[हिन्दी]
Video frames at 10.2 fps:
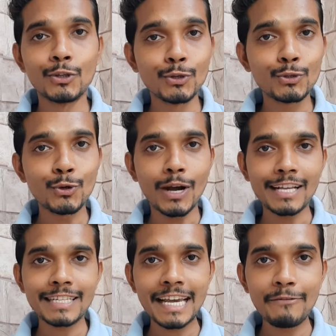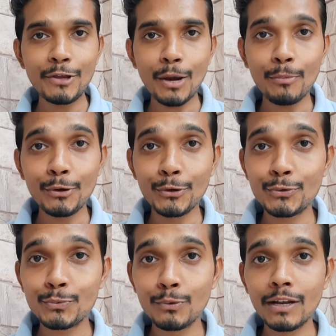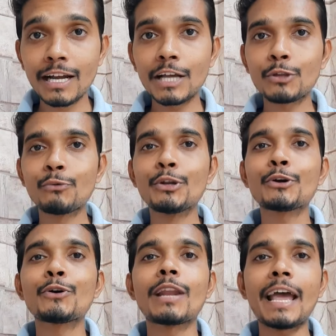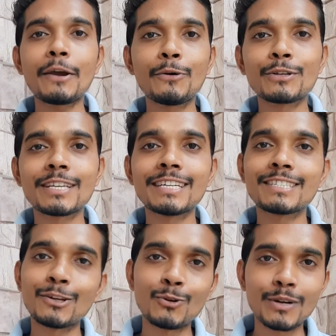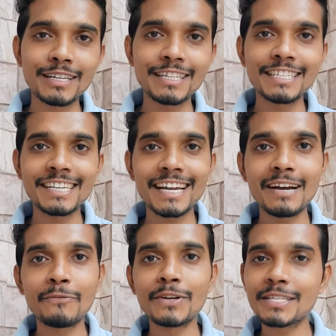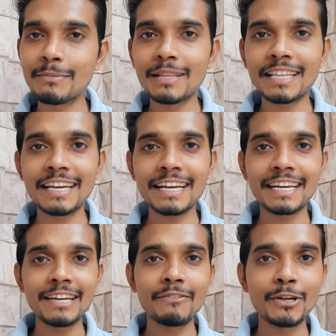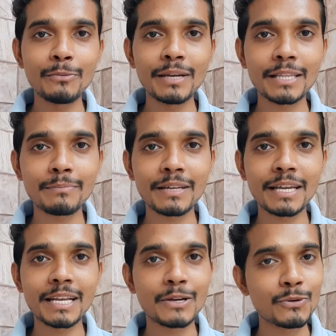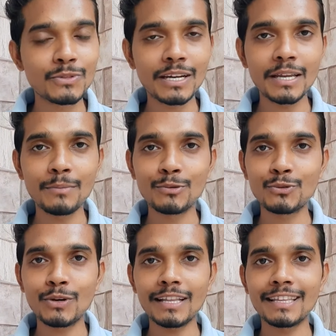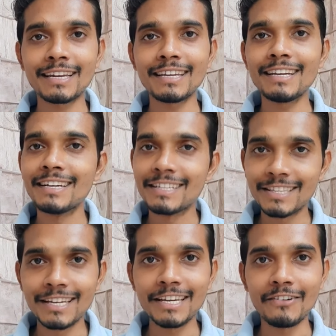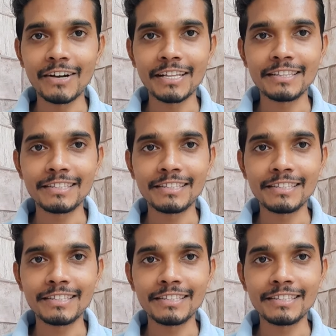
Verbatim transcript: दोस्तों आज का ये वीडियो आपको यूजफुल लगा तो वीडियो को लाइक और शेयर जरूर कर दीजिएगा फिर से मिलते हैं एक नए वीडियो में तब तक के लिए खुश रहिए मुस्कुराते रहिए धन्यवाद